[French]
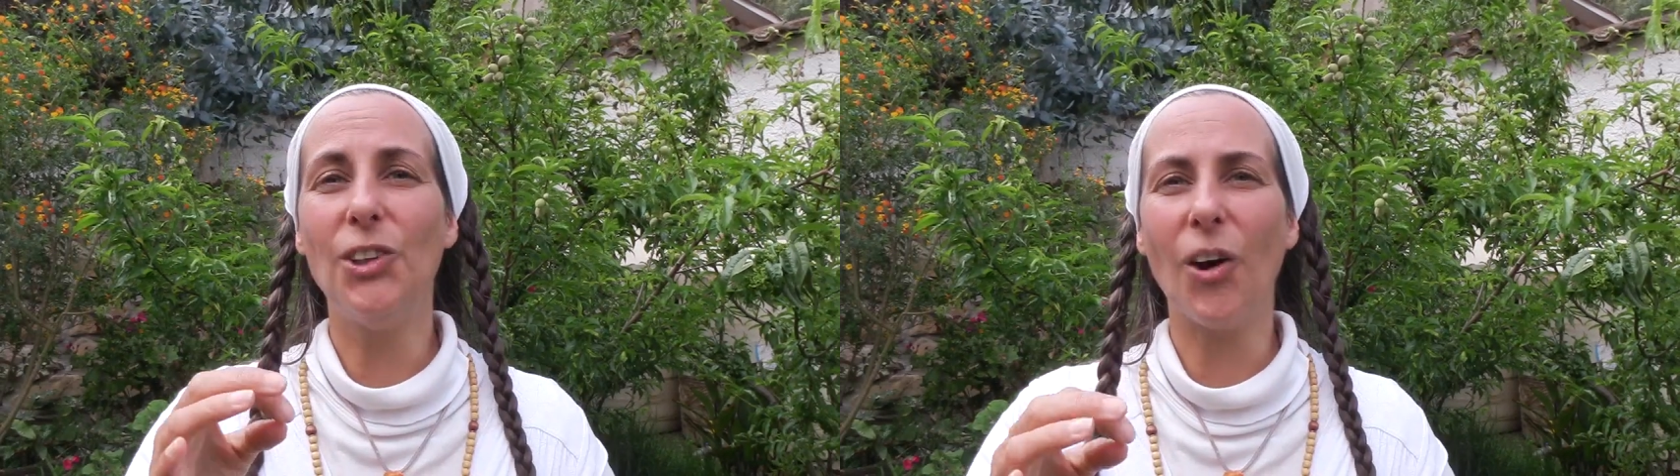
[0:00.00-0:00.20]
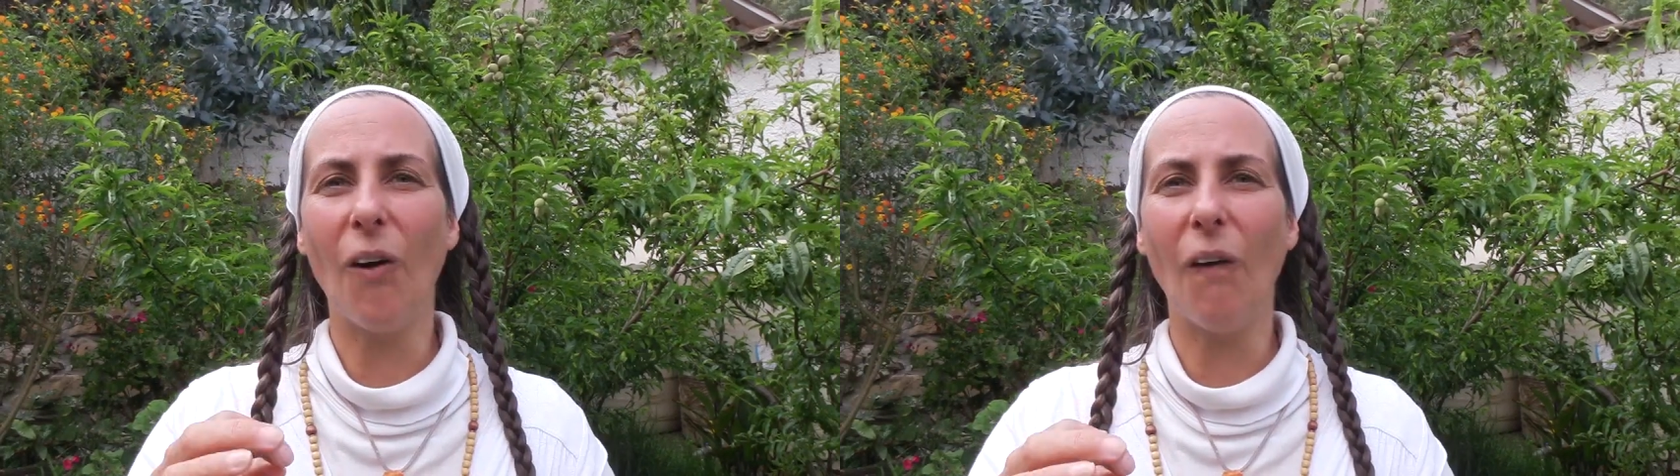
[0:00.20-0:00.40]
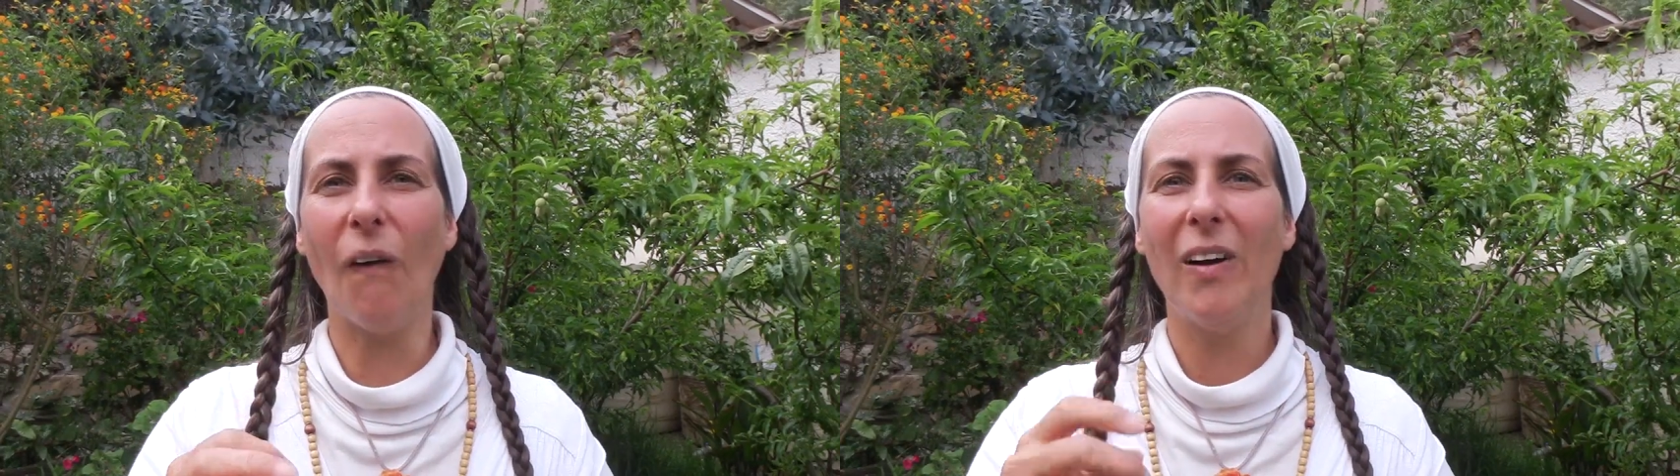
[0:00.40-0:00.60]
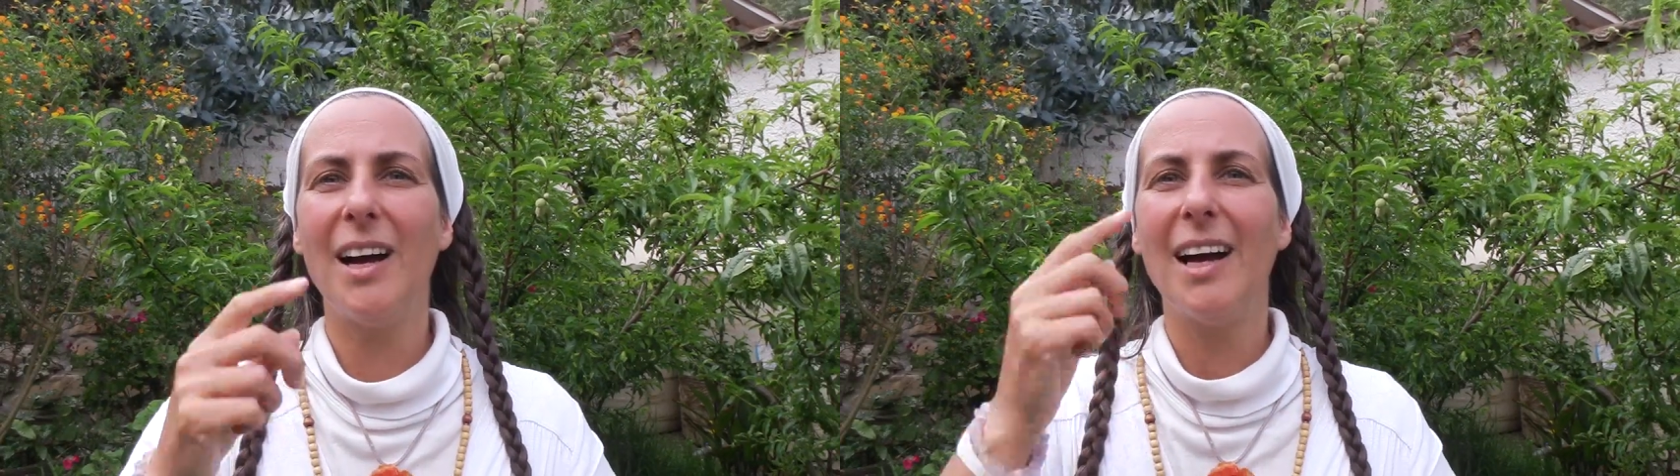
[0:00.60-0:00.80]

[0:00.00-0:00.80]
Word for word: Dans